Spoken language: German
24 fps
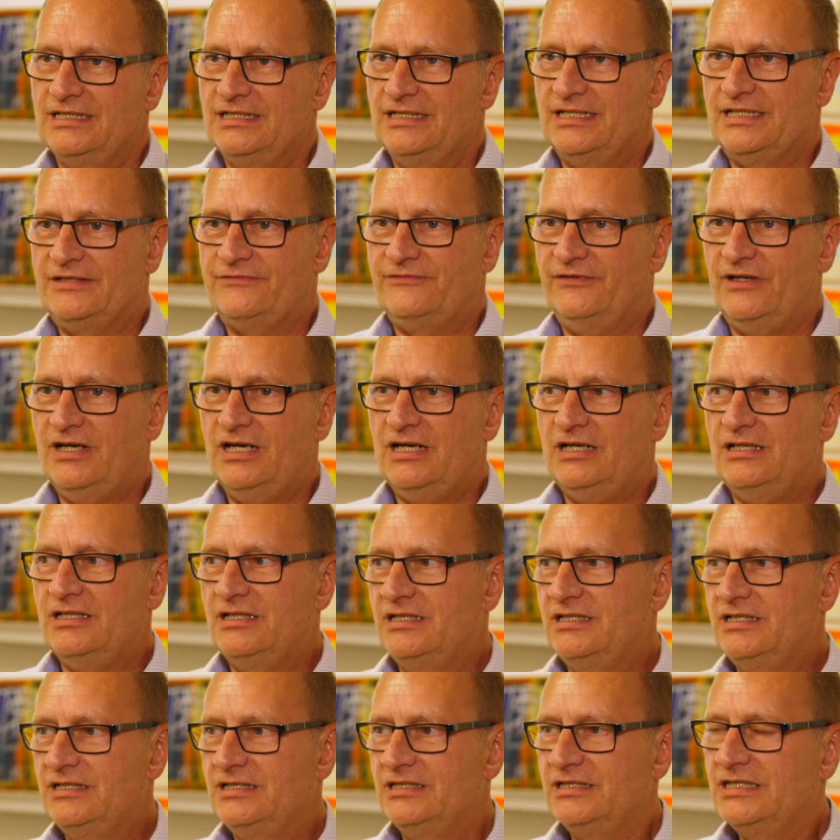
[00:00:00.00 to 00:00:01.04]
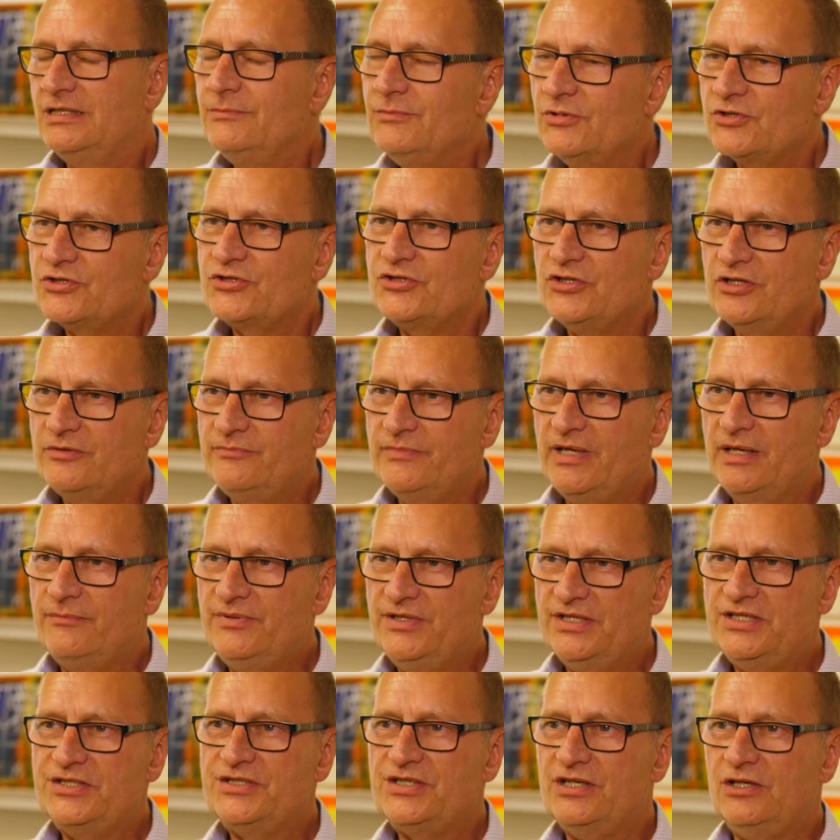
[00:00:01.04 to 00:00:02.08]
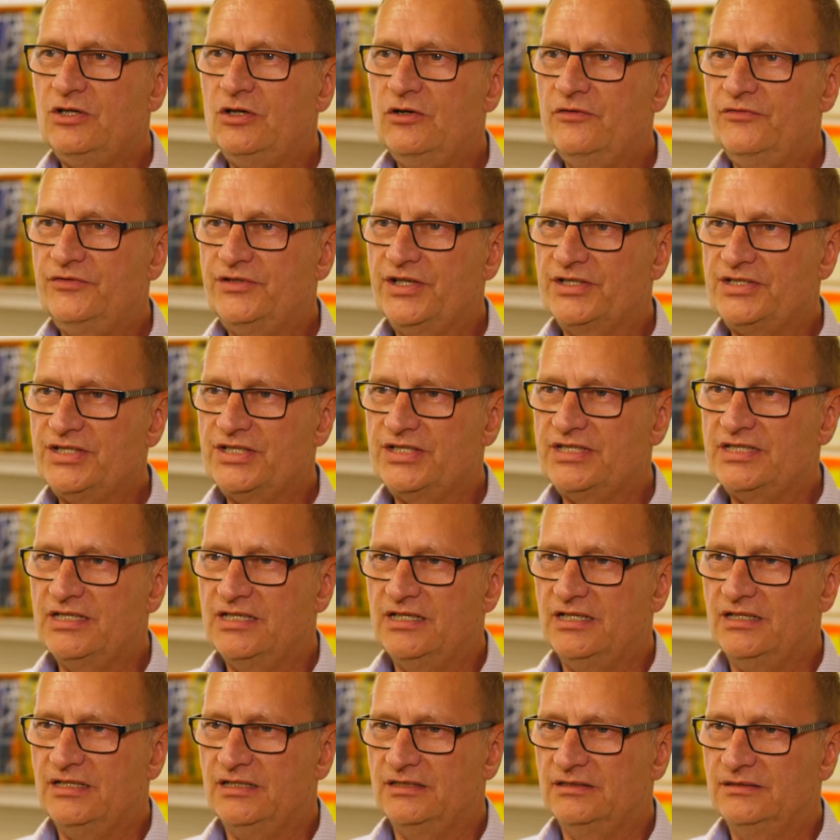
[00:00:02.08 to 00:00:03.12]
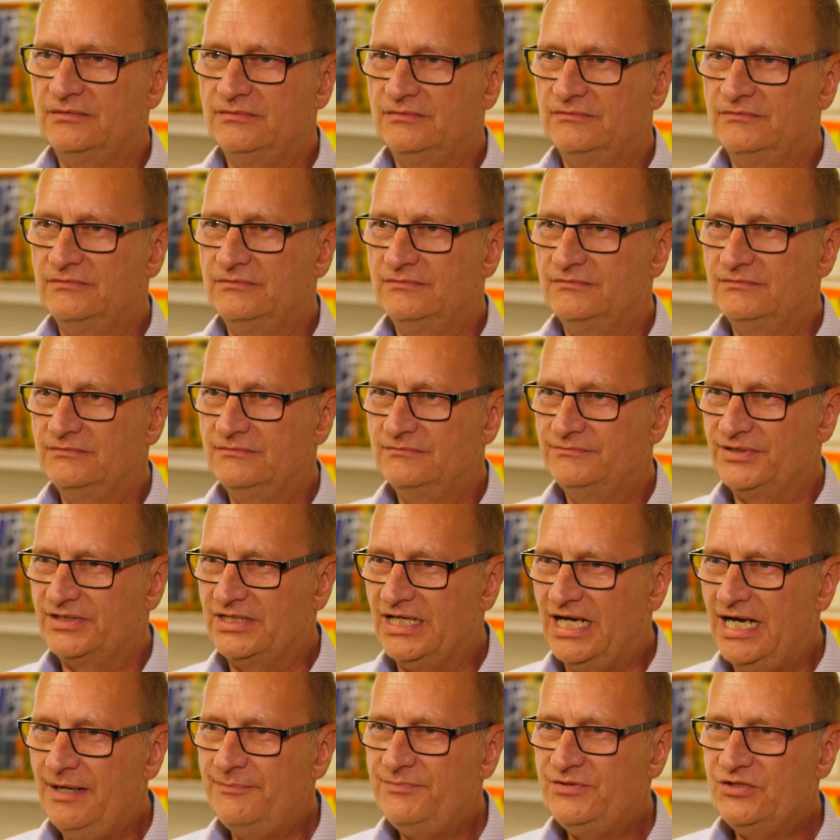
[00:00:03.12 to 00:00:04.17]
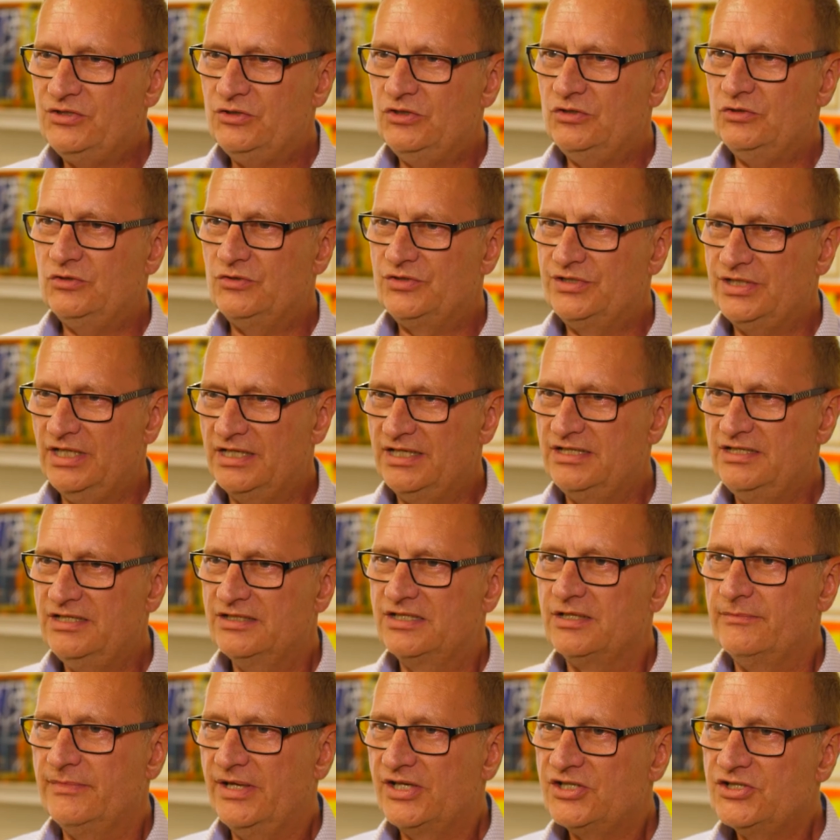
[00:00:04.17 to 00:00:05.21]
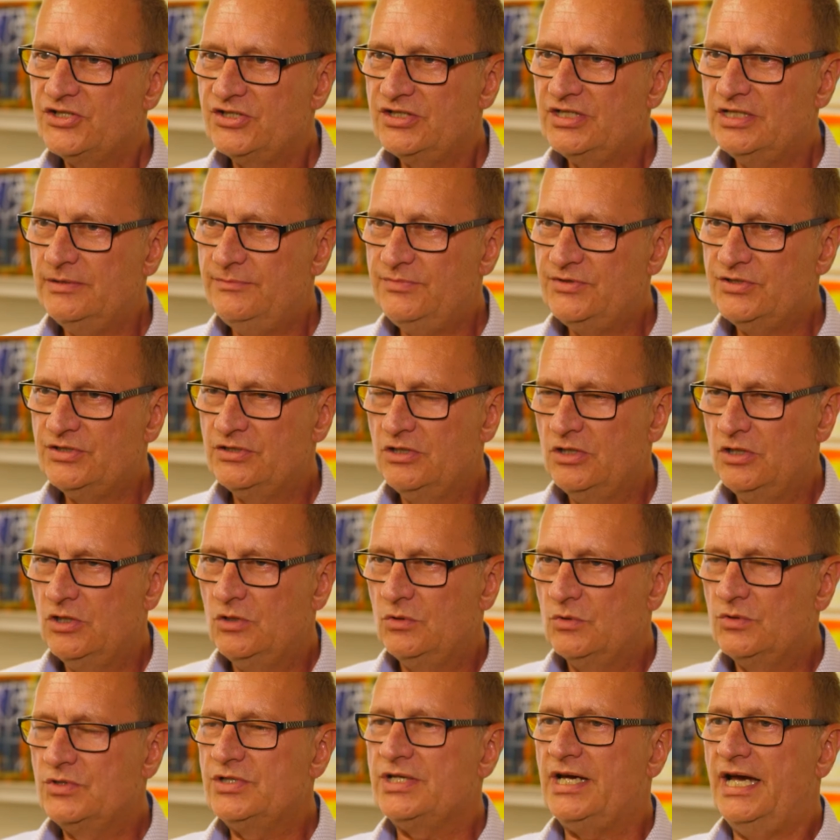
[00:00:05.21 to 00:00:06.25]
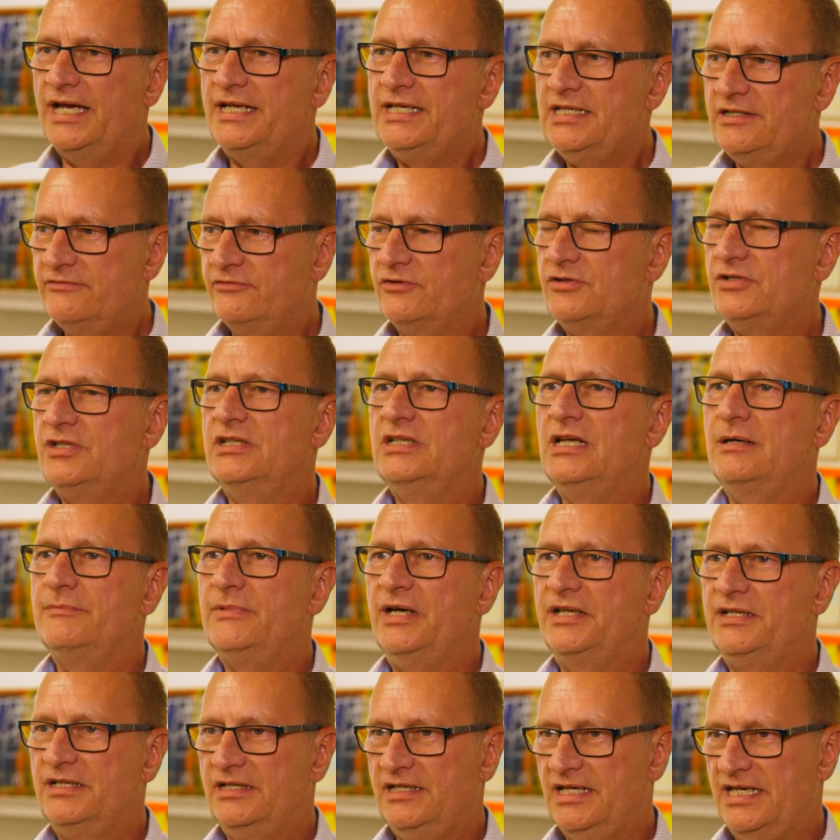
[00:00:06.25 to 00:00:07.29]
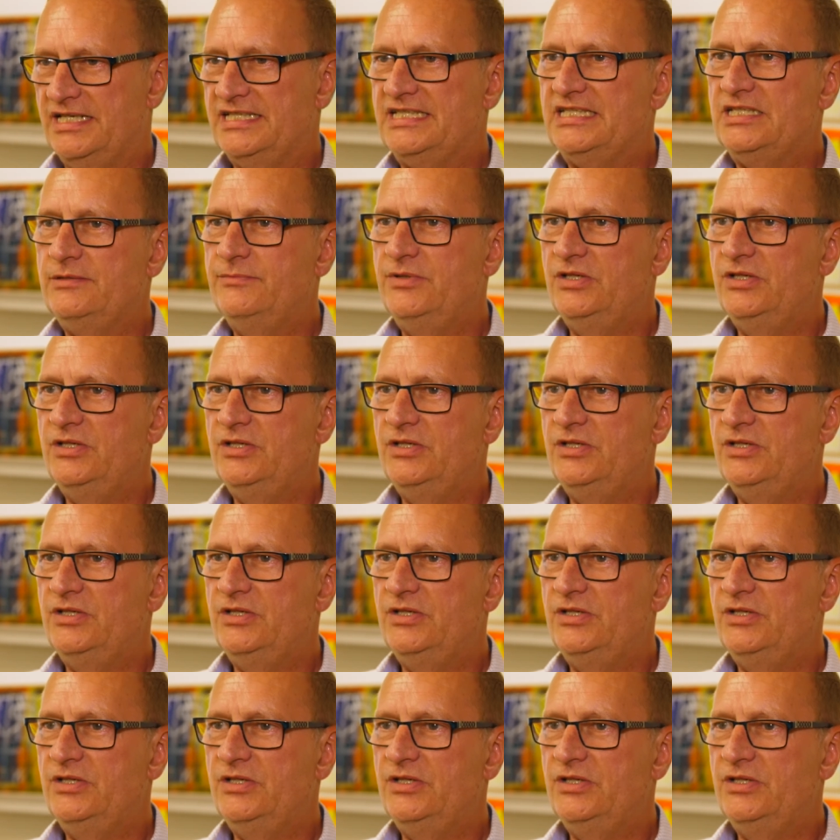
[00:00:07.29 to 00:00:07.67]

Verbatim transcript: Es war immer schon mein Blick darauf, dass es ja begabte und talentierte Menschen gibt und einige von denen haben eine geistige